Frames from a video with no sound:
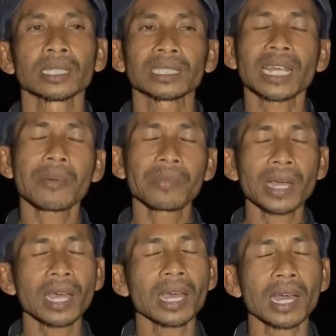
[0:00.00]

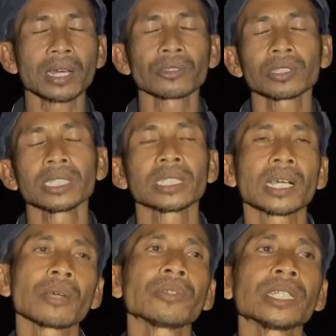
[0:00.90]
tanpa harus
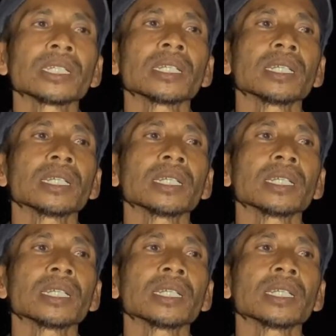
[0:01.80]
dikawin